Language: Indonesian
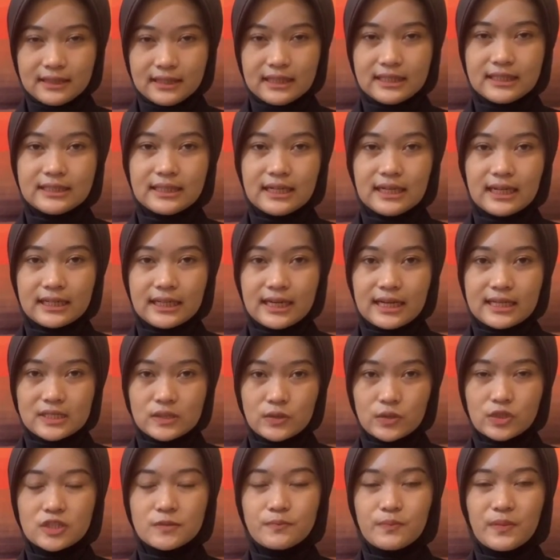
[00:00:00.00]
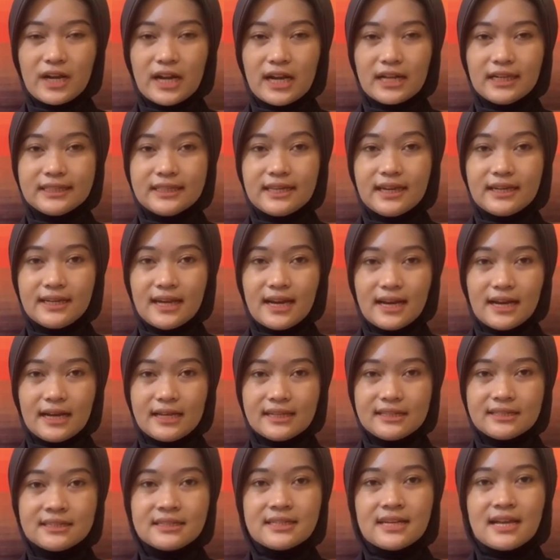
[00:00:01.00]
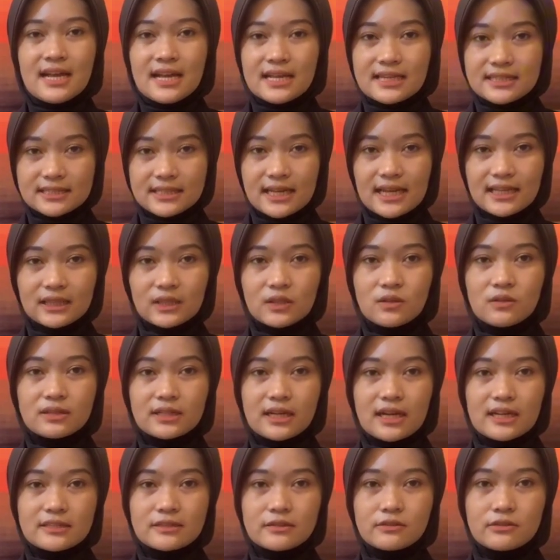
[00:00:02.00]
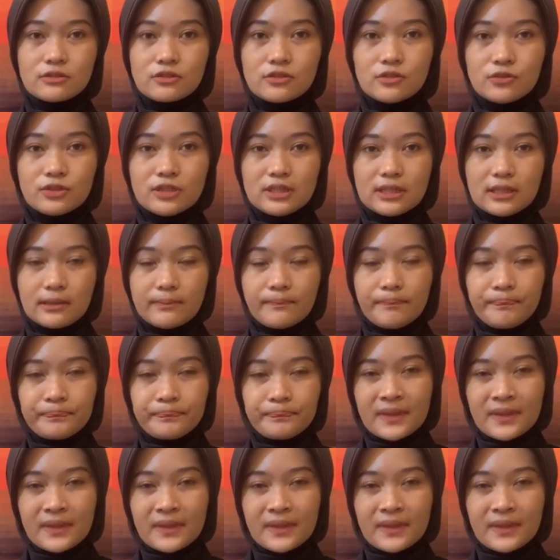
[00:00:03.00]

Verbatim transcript: 3 kasus penganiayaan, 1 kasus judi,